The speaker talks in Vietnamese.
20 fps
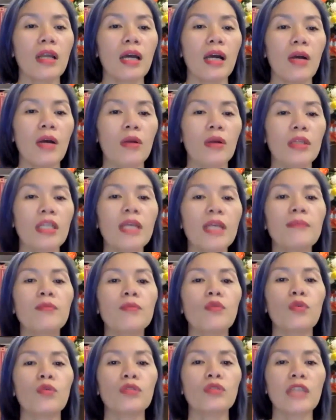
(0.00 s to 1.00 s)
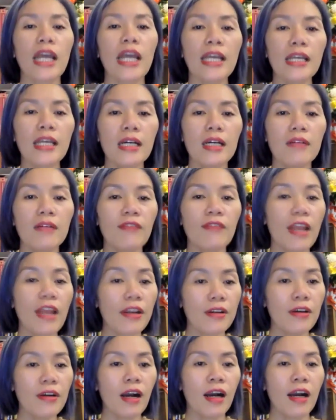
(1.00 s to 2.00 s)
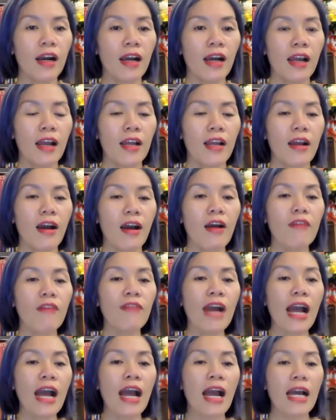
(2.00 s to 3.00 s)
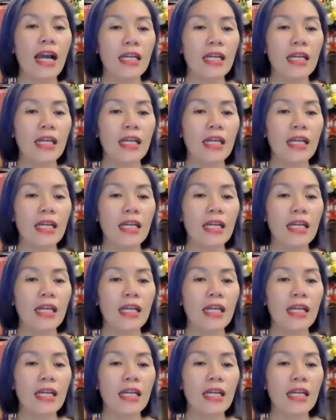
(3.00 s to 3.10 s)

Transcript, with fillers: uh, tiệm thuốc tây ở ven đường đó, và